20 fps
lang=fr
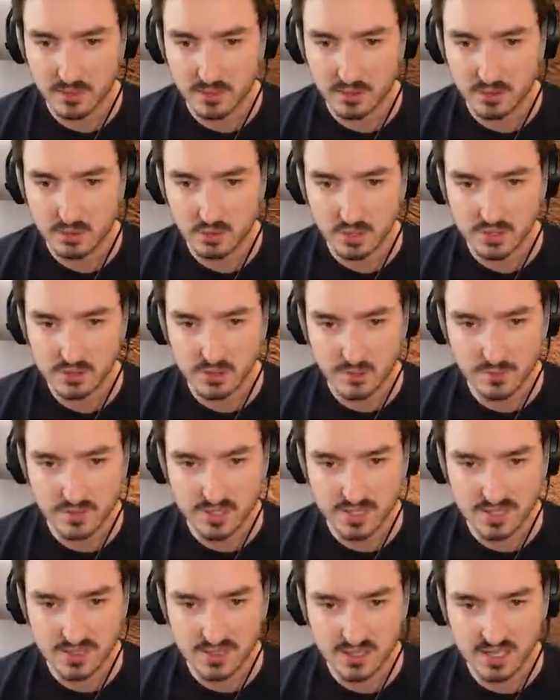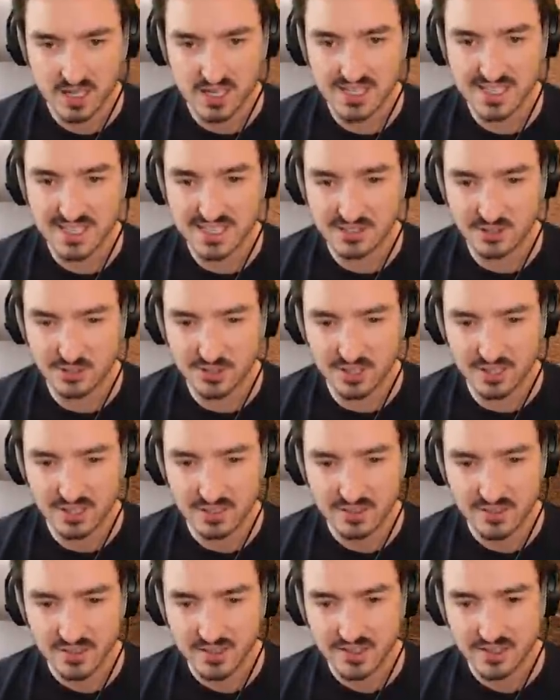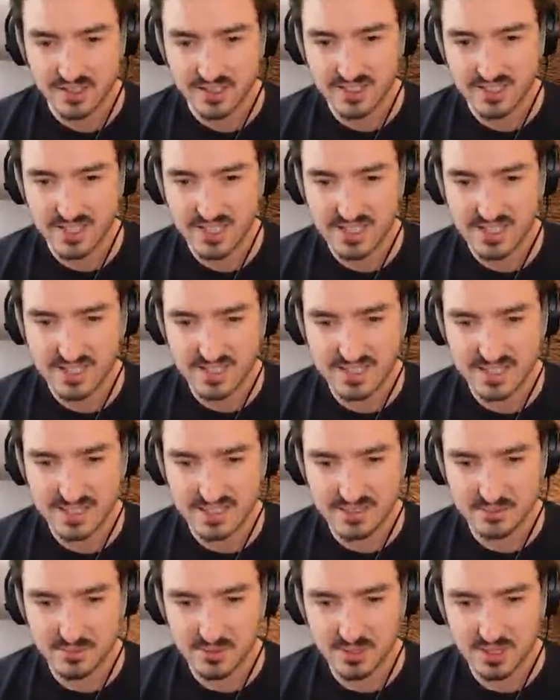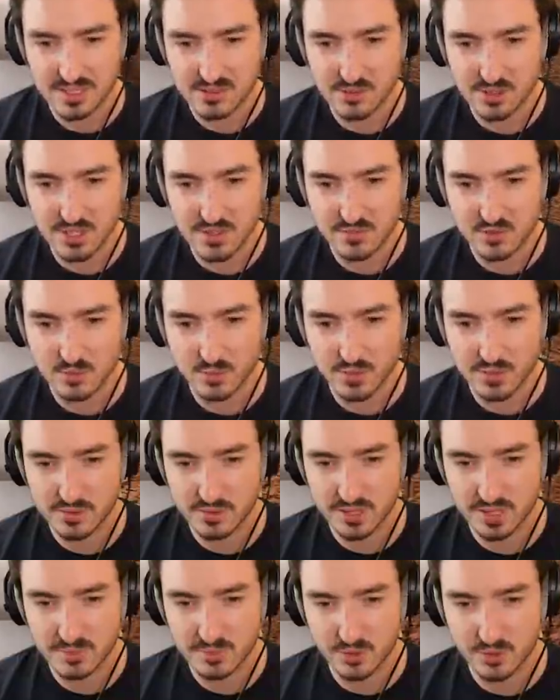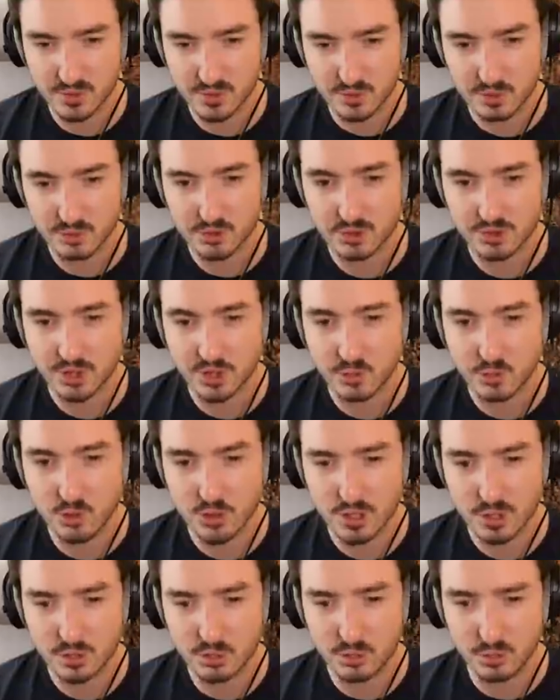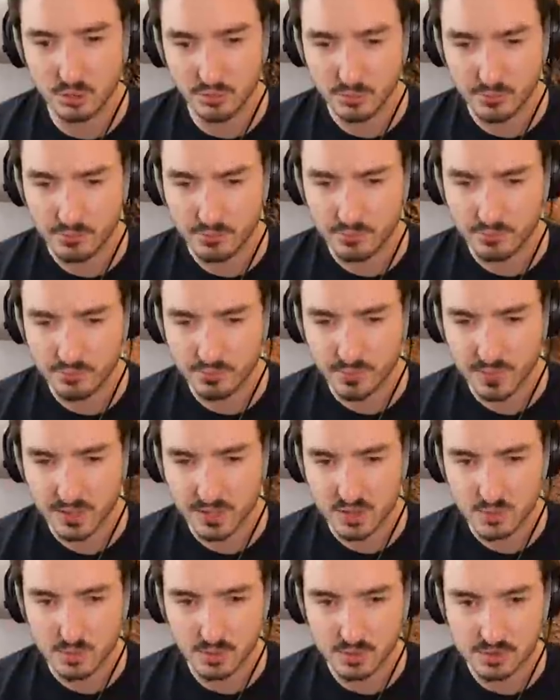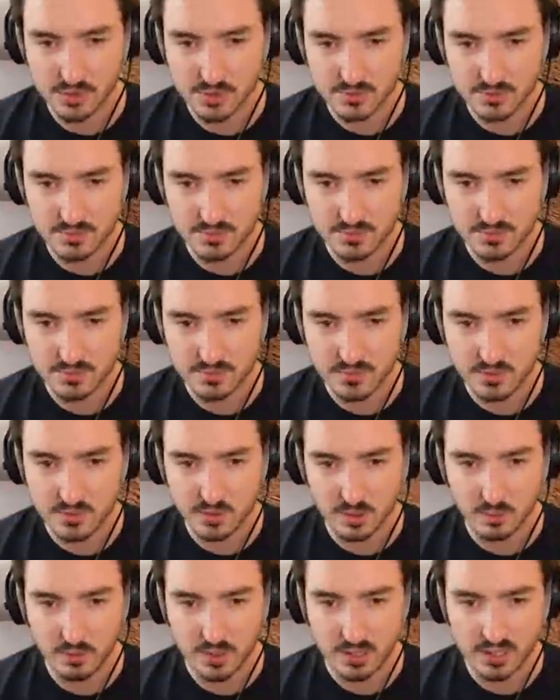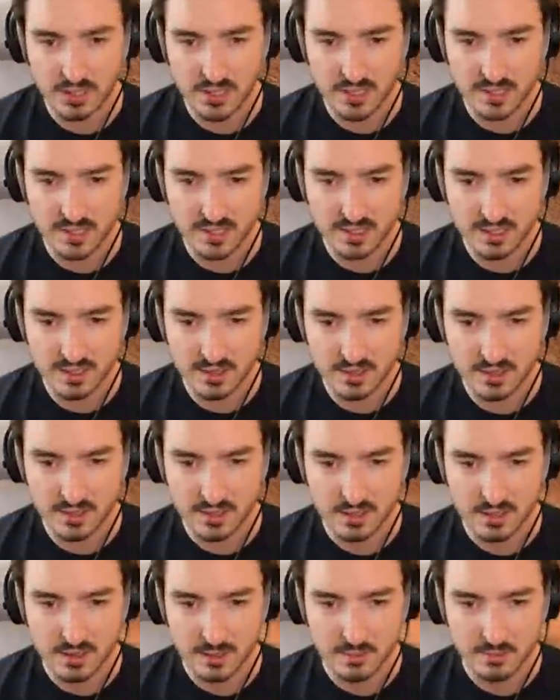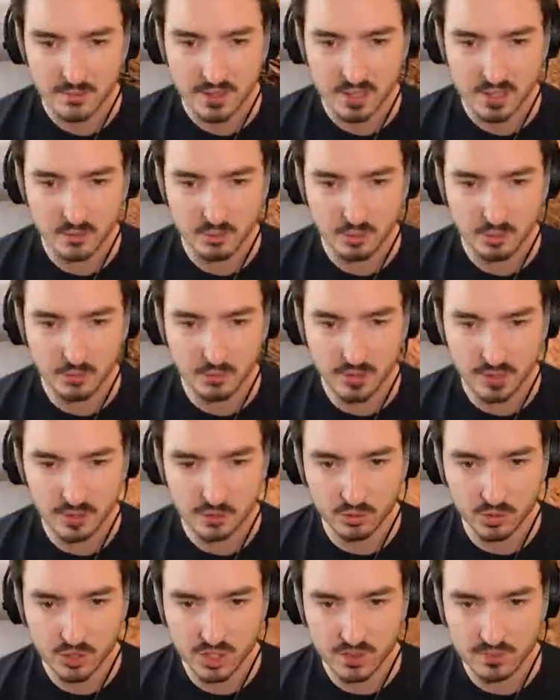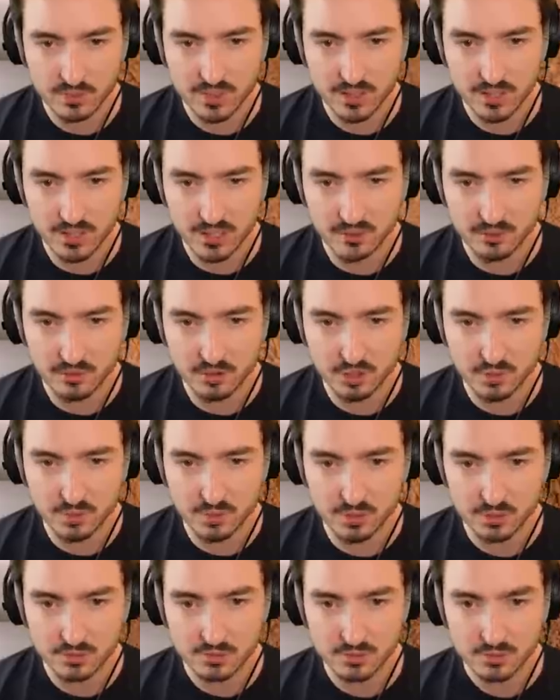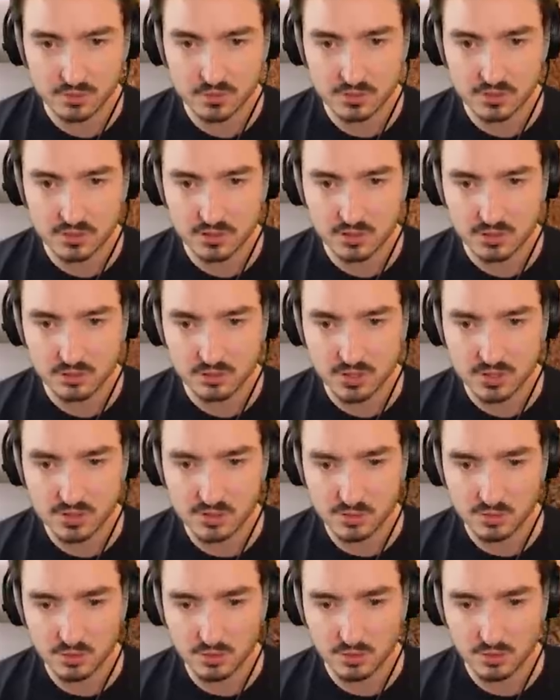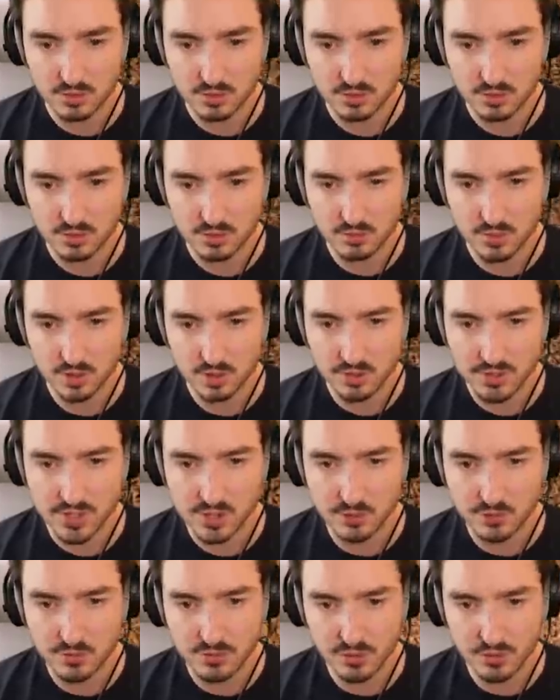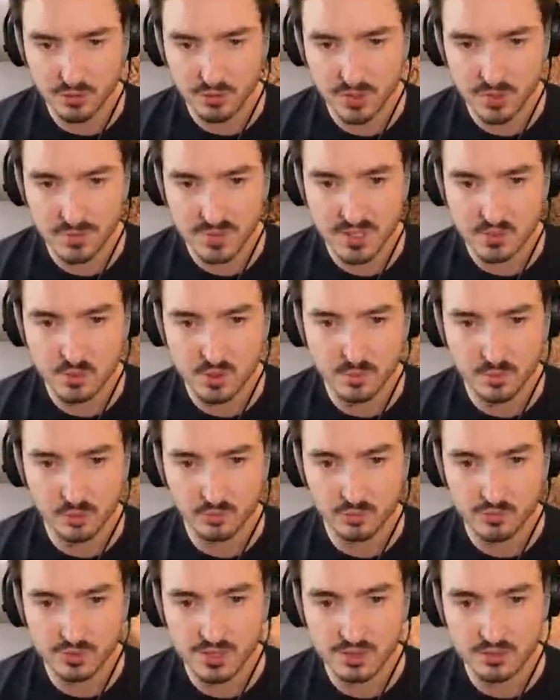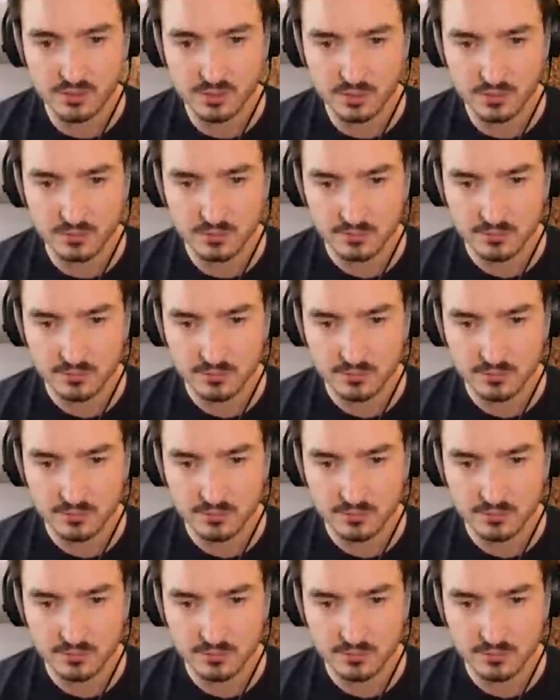Je reste sur MXS. Ah, j'ai tenté. J'ai hésité. Est-ce que j'y vais ou pas sur le trip Non. On le tentera au prochain tour. Je pense. Il y aura moyen d'y attaquer. Mais pour le moment, on enchaîne bien là, franchement. On est sur euh, une bonne lancée. On, fait, on se fait des petits whips en plus et tout.